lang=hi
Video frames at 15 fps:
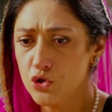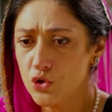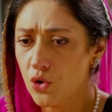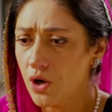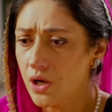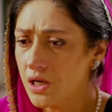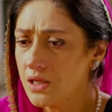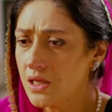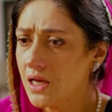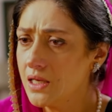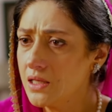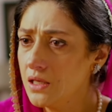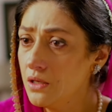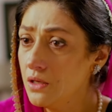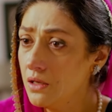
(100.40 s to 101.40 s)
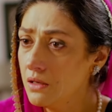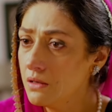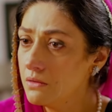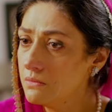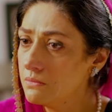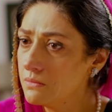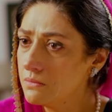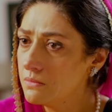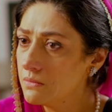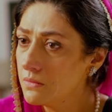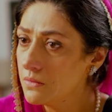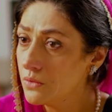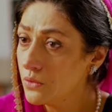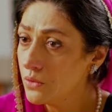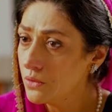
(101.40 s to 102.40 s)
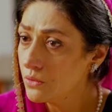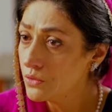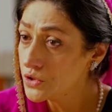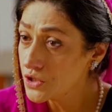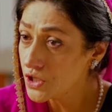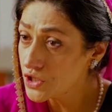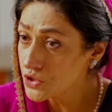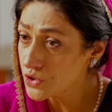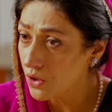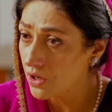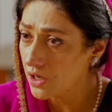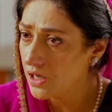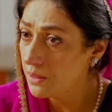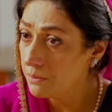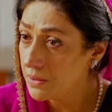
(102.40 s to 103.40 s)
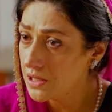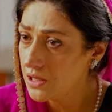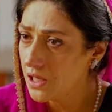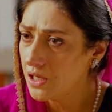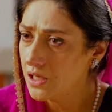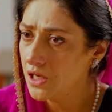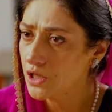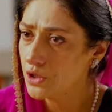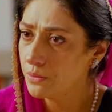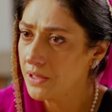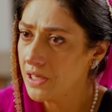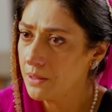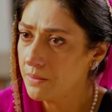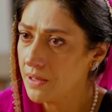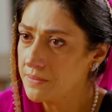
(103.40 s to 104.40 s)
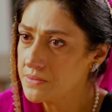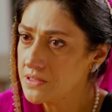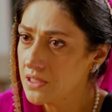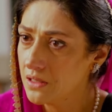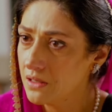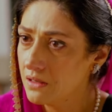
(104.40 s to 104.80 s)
वो जो औरत आई थी उसके शोहर ने बदला लिया तुम्हारे बाप से